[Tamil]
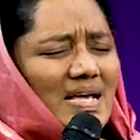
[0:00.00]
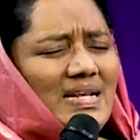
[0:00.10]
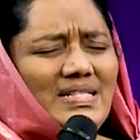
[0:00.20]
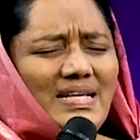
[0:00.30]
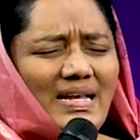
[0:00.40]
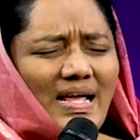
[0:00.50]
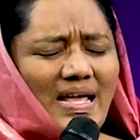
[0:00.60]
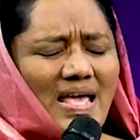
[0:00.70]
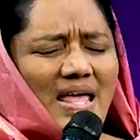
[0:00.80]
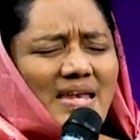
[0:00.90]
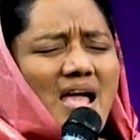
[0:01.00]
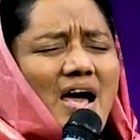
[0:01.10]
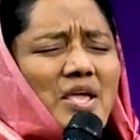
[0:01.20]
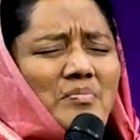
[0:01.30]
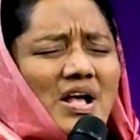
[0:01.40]
இறுதியிலே
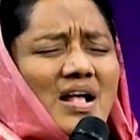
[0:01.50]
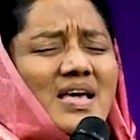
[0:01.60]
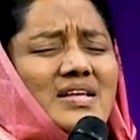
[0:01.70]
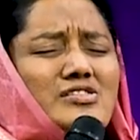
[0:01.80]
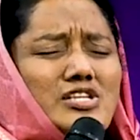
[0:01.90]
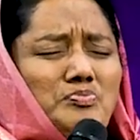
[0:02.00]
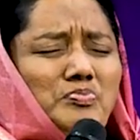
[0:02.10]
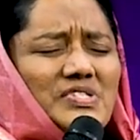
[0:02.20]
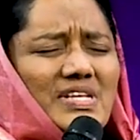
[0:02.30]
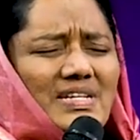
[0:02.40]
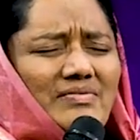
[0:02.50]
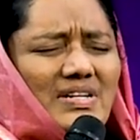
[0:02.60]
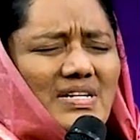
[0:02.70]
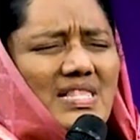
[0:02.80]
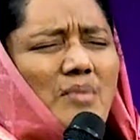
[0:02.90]
நியாயமாய் தீர்ப்பு
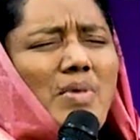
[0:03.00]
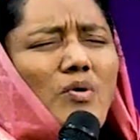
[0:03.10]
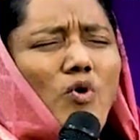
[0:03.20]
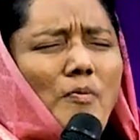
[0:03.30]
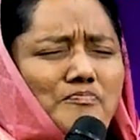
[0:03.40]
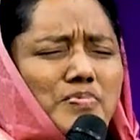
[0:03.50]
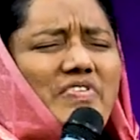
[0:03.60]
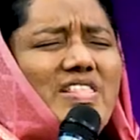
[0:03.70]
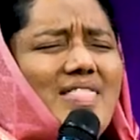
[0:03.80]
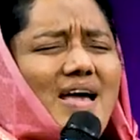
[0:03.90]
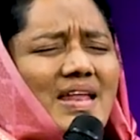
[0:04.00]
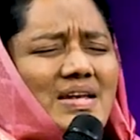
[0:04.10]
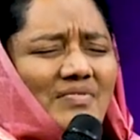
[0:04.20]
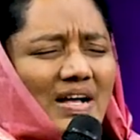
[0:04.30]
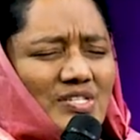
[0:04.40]
செய்கிறவருக்கு தம்மை ஒப்புவித்தார்
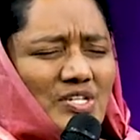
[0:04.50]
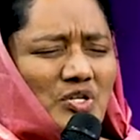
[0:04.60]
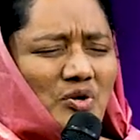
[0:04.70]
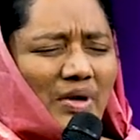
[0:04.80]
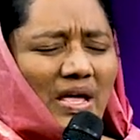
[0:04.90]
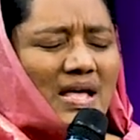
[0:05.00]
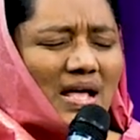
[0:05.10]
என்று வாசிக்கிறோமே